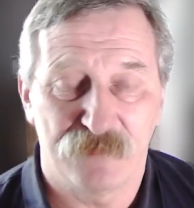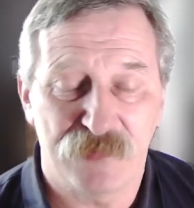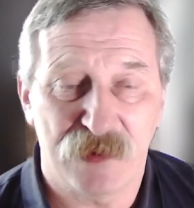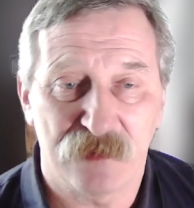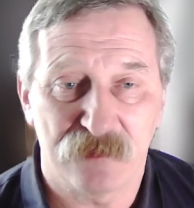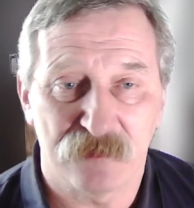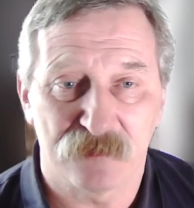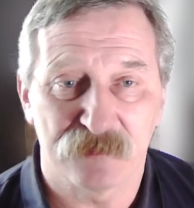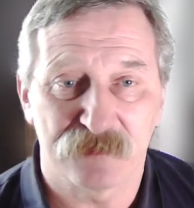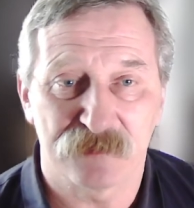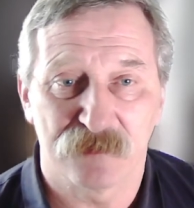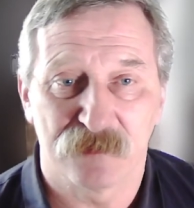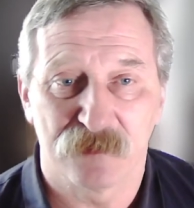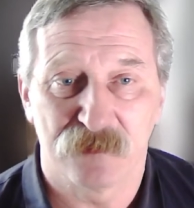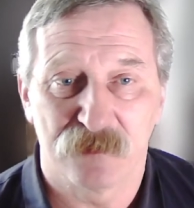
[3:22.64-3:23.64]

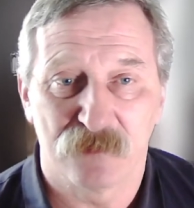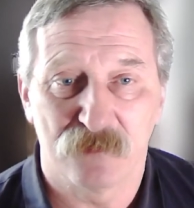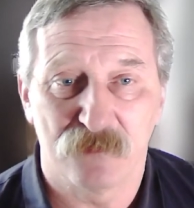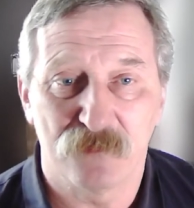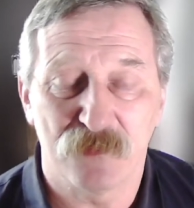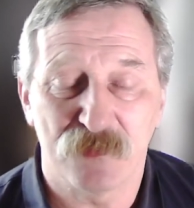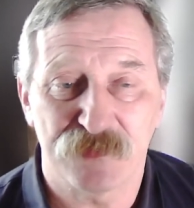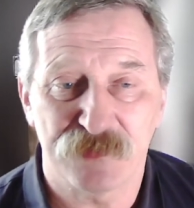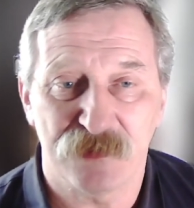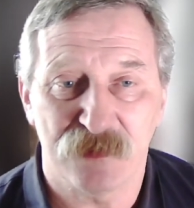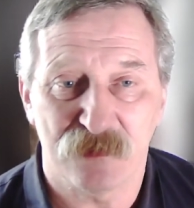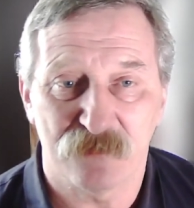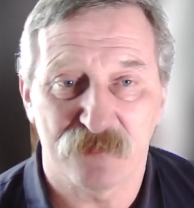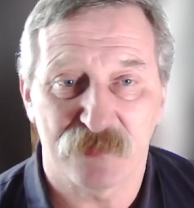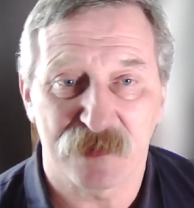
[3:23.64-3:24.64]
Pieniądz
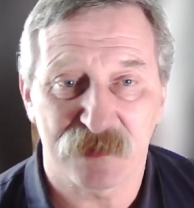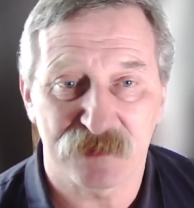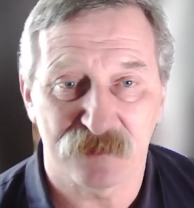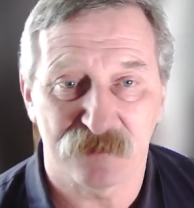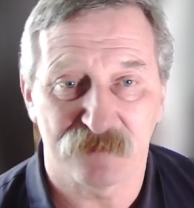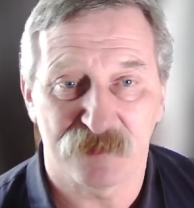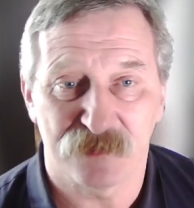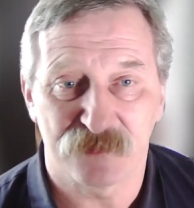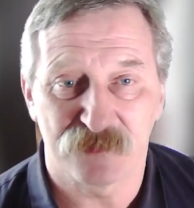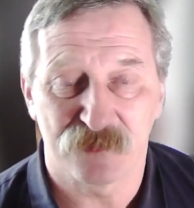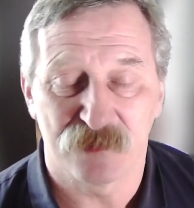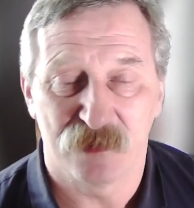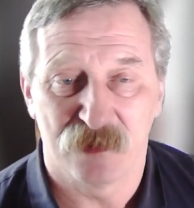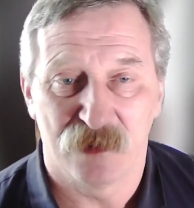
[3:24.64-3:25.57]
musi pracować